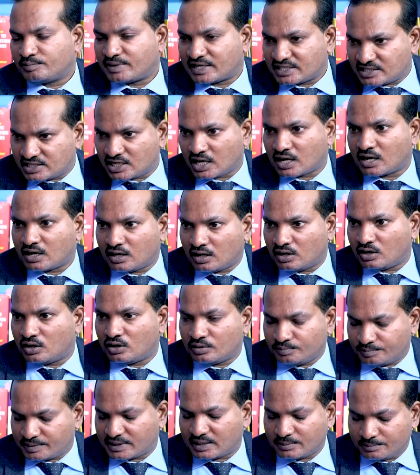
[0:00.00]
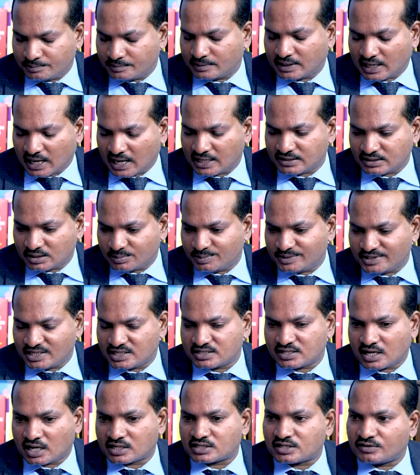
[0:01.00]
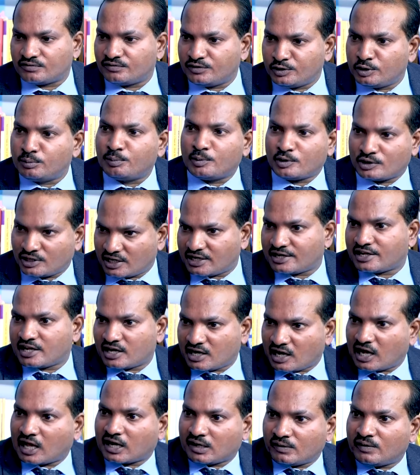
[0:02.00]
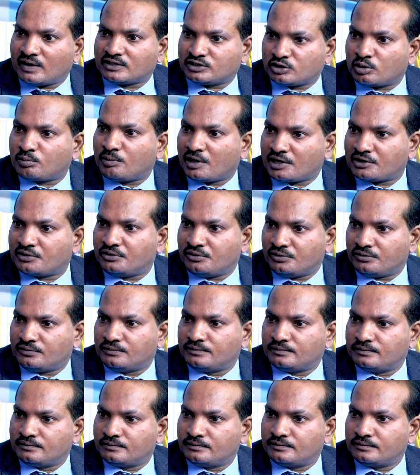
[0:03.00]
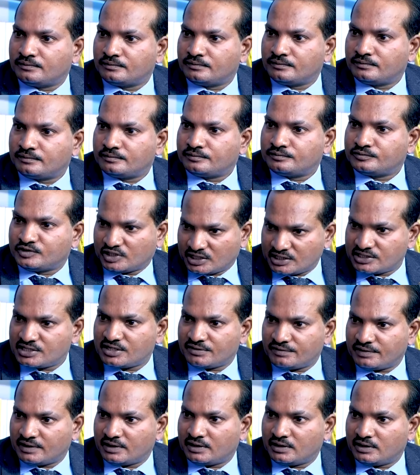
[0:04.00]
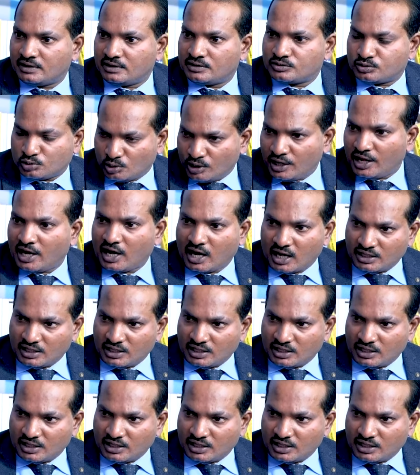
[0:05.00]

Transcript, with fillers: ప్రత్యేక మన ఆంధ్రప్రదేశ్ రాష్ట్రం విడిపోవటానికే కారణం ఆ దుర్మార్గుడు చిరంజీవి సోనియా